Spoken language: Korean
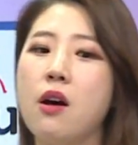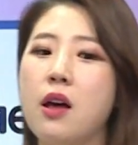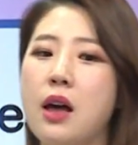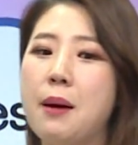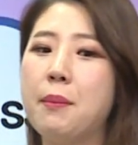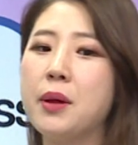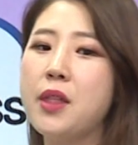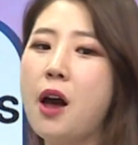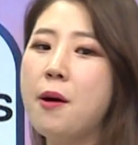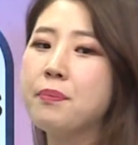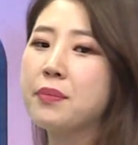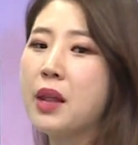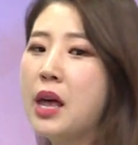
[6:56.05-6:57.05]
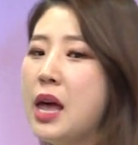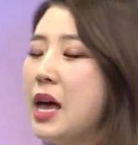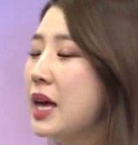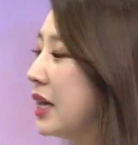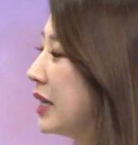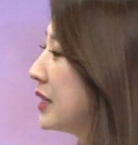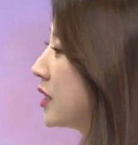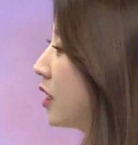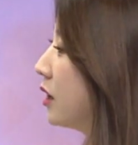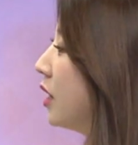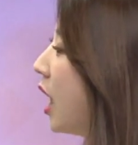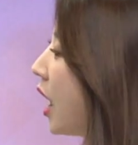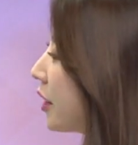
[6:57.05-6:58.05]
한 번 더 Is a lot